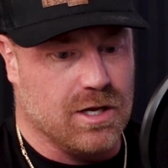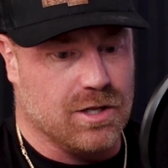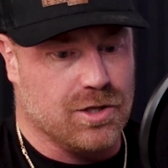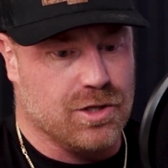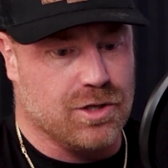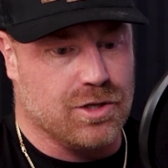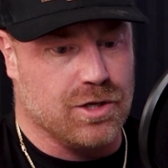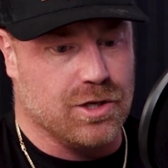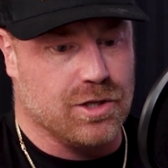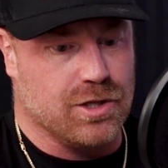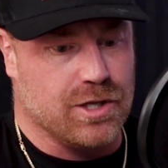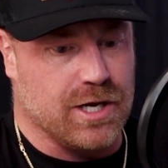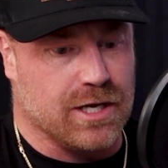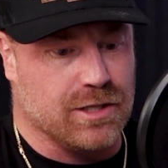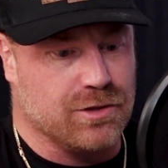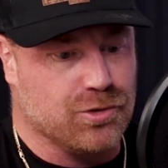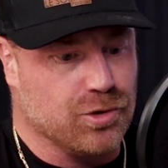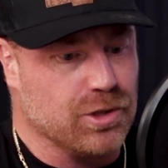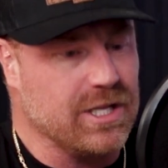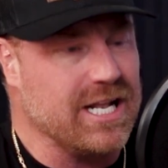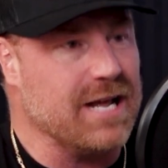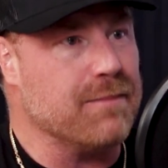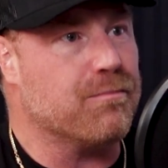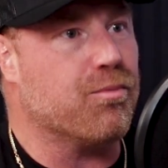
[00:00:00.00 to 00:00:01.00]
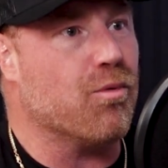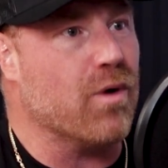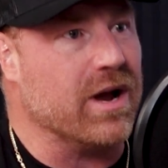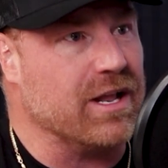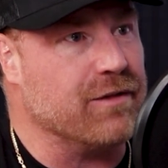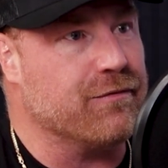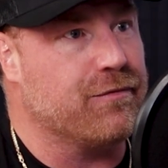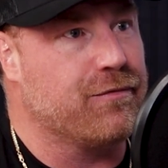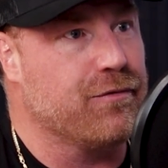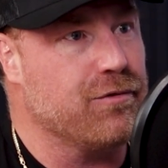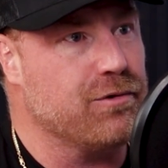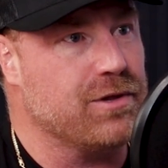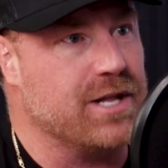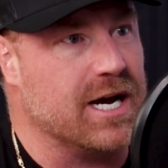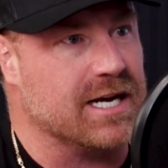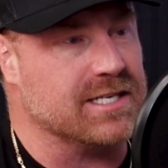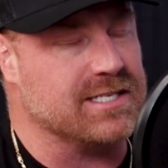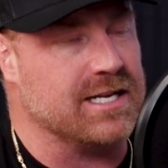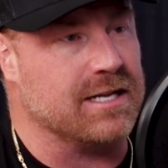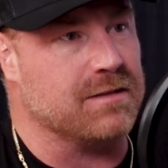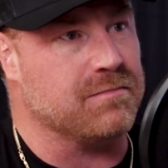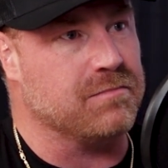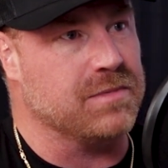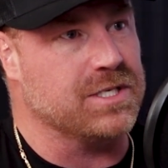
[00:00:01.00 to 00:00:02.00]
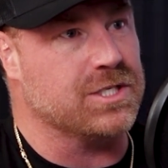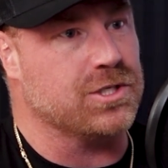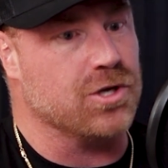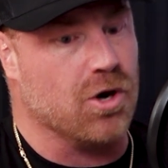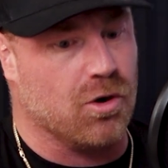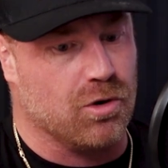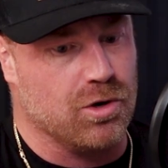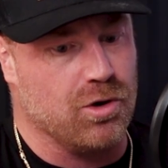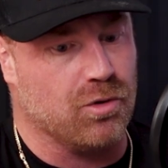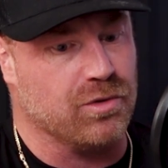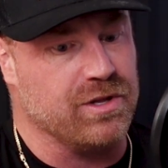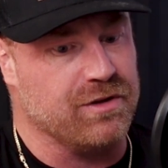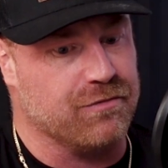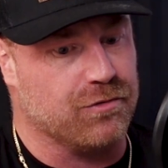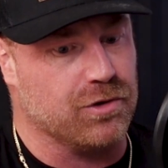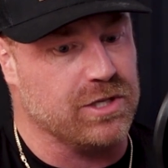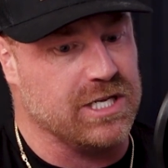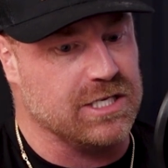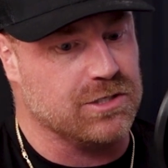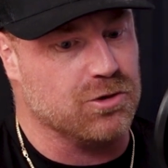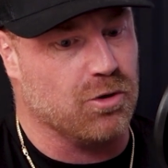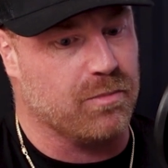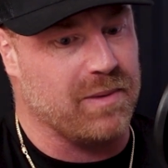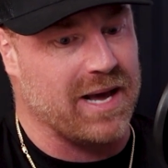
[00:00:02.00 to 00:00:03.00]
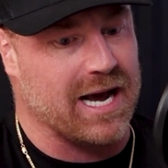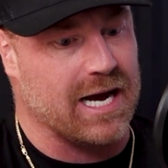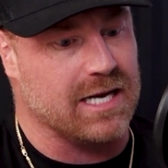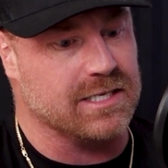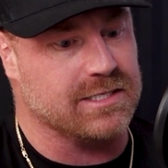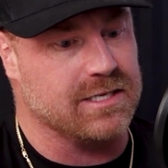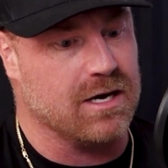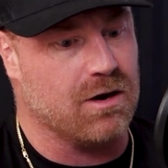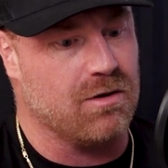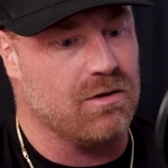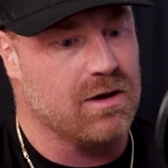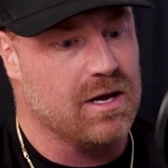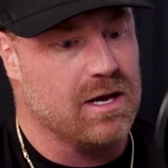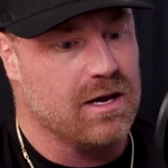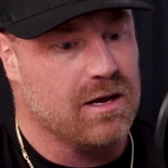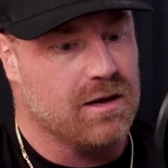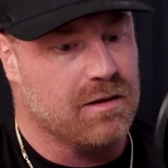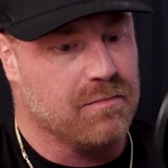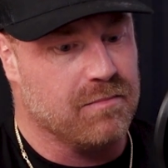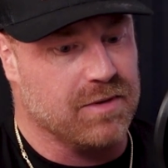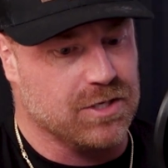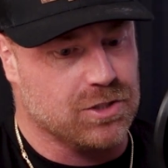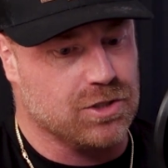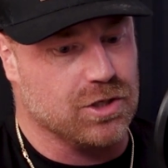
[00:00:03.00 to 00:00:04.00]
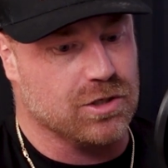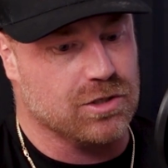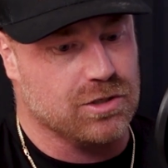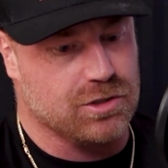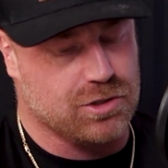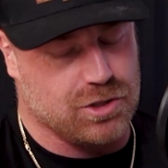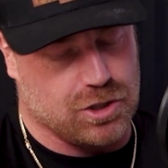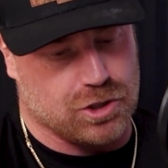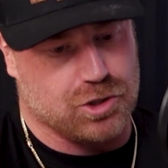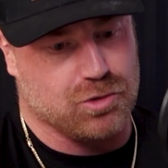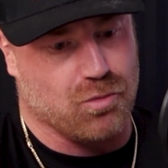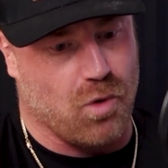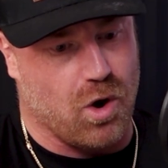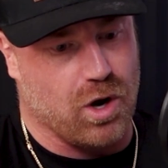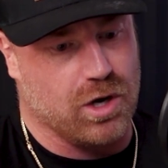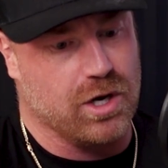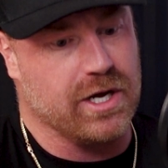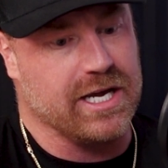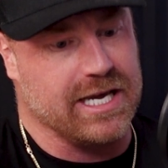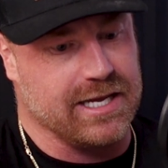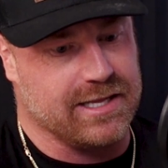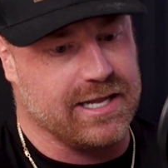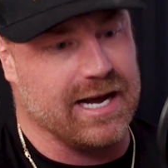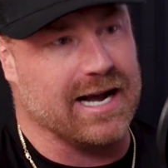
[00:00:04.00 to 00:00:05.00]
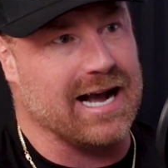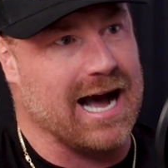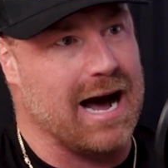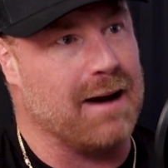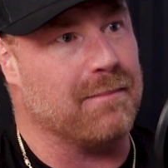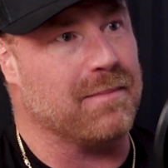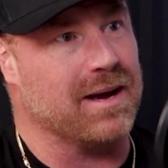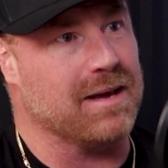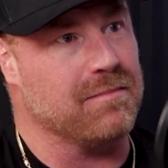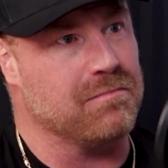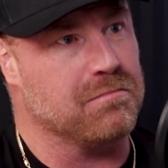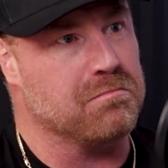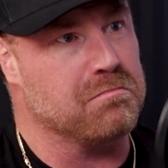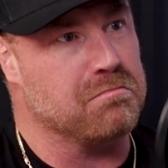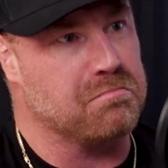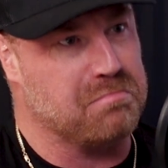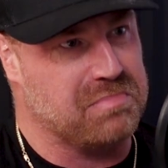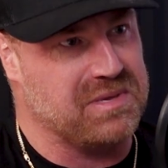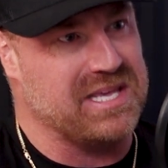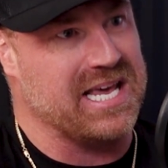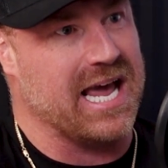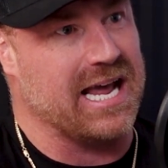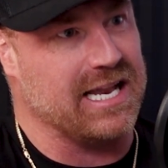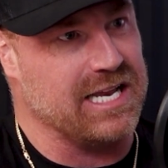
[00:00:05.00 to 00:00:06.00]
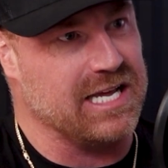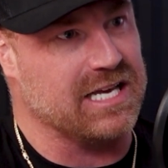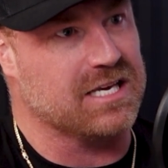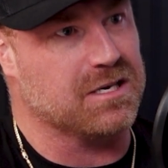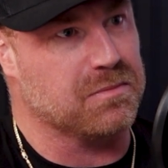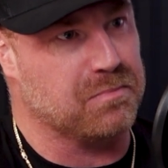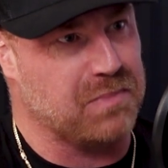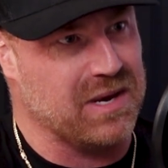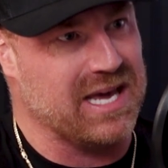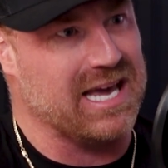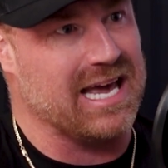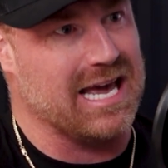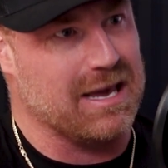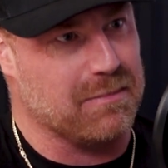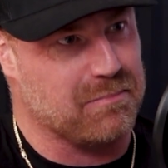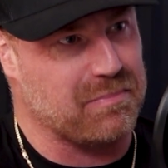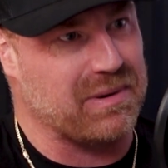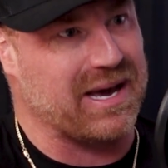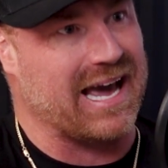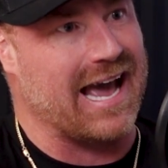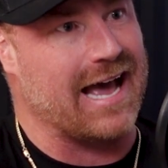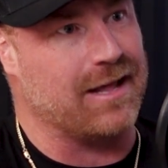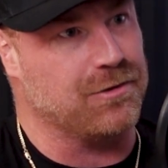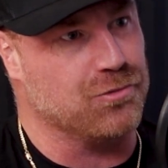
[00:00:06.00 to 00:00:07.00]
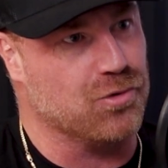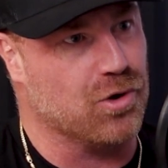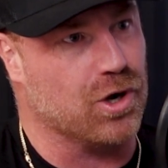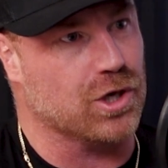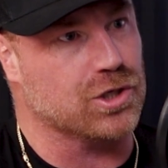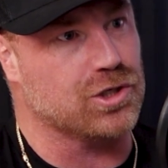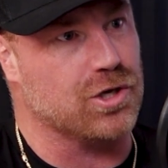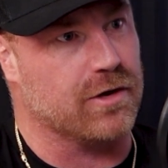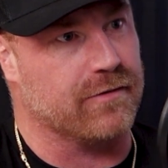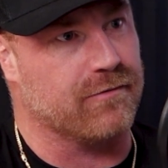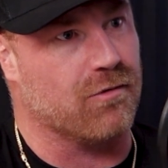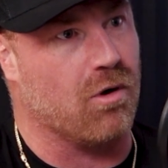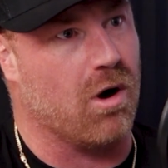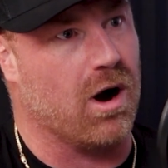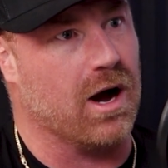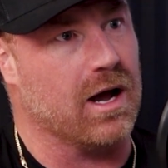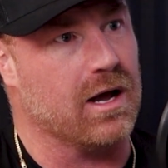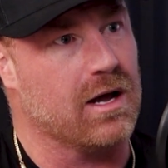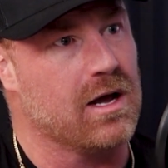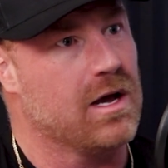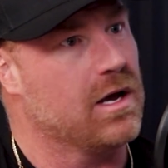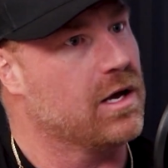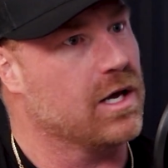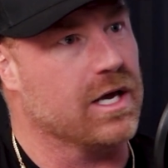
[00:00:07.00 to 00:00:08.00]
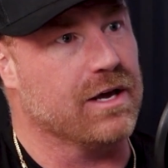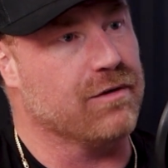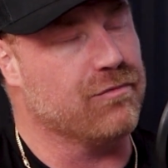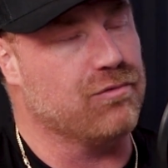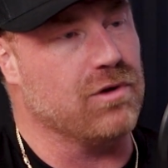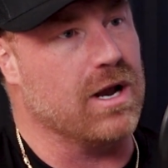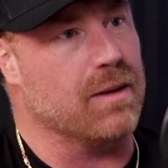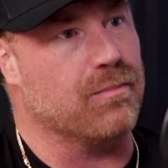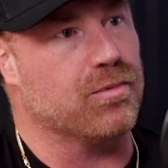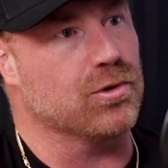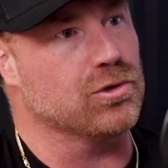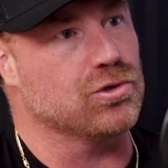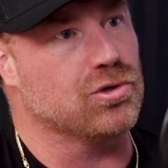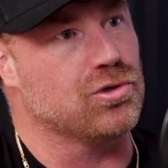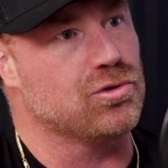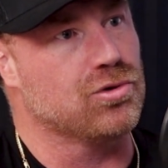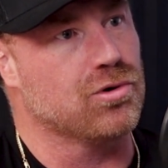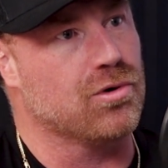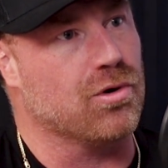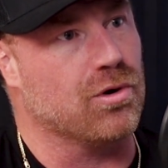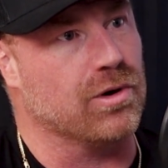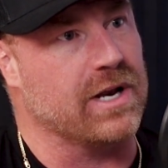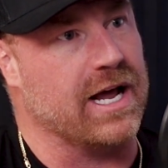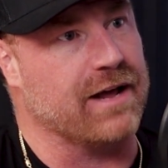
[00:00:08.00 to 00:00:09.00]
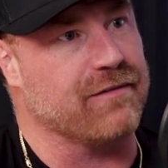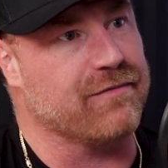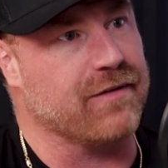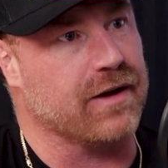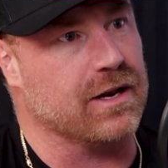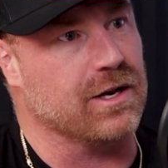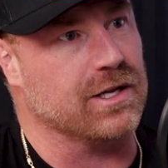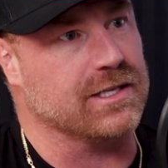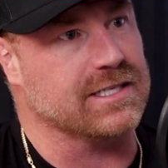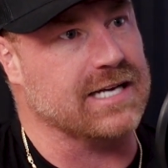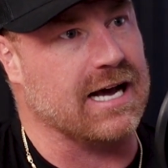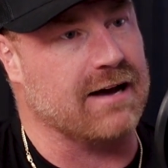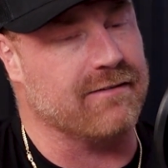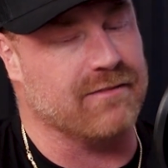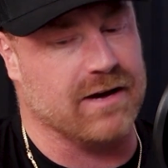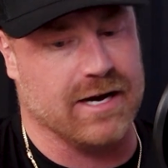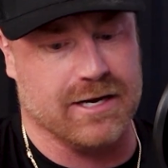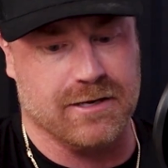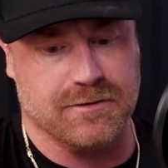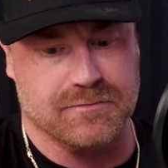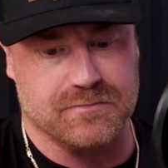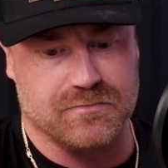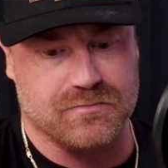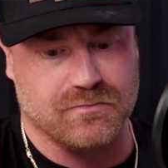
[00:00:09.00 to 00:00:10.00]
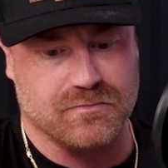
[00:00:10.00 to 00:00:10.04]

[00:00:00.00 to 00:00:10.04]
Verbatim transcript: de, de, tous les points de vue dans cette mission-là au niveau des opérations, mais ce, soir-là, il était quand même bien équipé et prêt à nous recevoir. il ne voulait pas du tout qu'on aille faire notre travail.